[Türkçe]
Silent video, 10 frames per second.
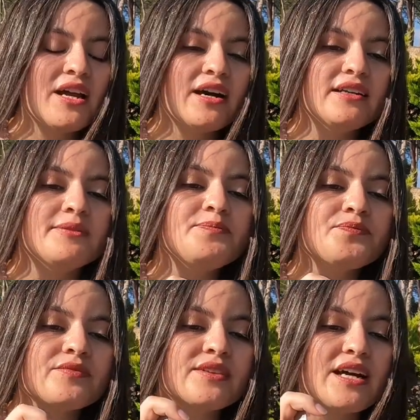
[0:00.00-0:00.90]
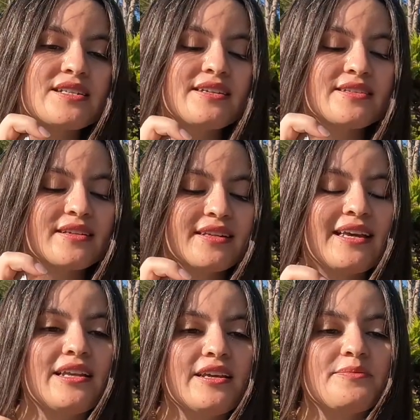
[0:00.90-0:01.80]
Hani derseniz ki
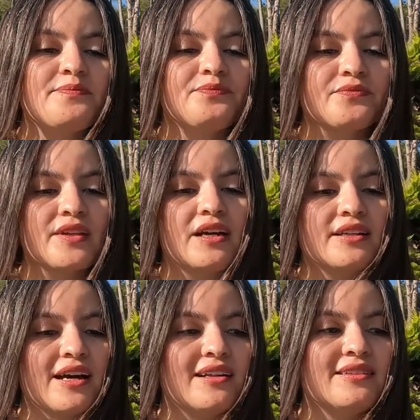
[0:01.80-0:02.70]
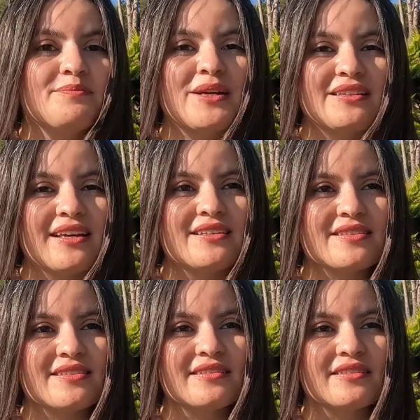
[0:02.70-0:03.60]
geleyim, hani geldiğime
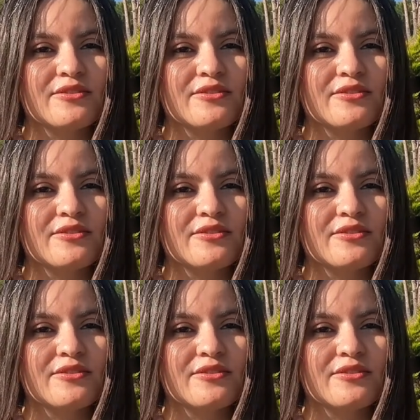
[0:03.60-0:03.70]
değsin.